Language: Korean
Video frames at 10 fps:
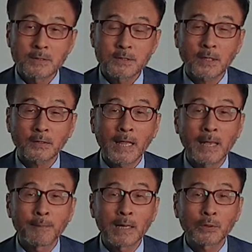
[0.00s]
제가
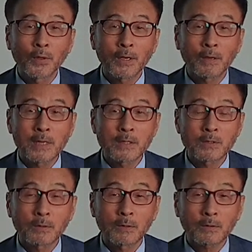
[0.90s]
대마도에
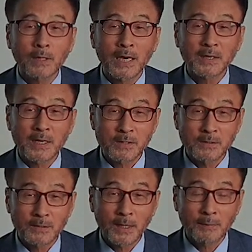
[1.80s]
관해서 강의를 했을
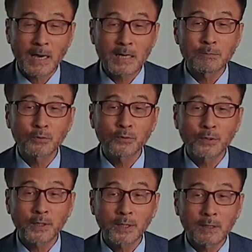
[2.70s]
때 많은
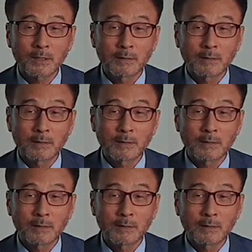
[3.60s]
분들이